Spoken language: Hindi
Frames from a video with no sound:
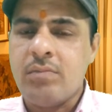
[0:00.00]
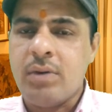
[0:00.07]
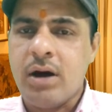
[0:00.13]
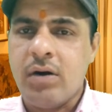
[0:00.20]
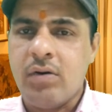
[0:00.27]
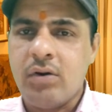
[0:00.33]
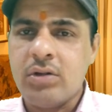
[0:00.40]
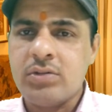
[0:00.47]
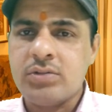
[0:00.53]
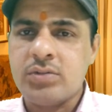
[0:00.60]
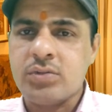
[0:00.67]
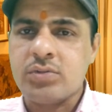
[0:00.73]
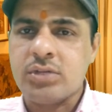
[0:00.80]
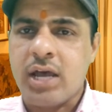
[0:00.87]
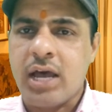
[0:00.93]
माहौल
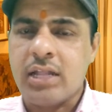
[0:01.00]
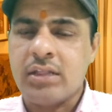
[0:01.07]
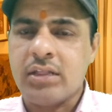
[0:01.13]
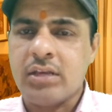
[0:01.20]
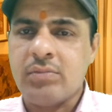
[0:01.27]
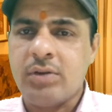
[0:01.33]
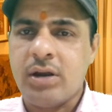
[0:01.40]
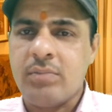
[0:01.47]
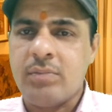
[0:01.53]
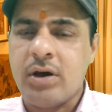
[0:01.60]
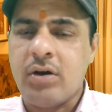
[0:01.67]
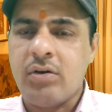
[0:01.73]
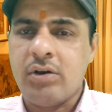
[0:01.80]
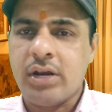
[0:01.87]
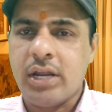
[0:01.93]
सुख शांति भरा
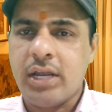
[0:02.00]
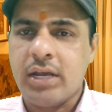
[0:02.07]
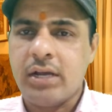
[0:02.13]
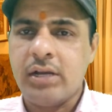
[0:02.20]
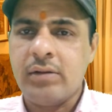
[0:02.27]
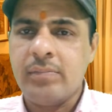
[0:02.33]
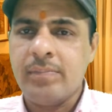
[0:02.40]
माहौल रहेगा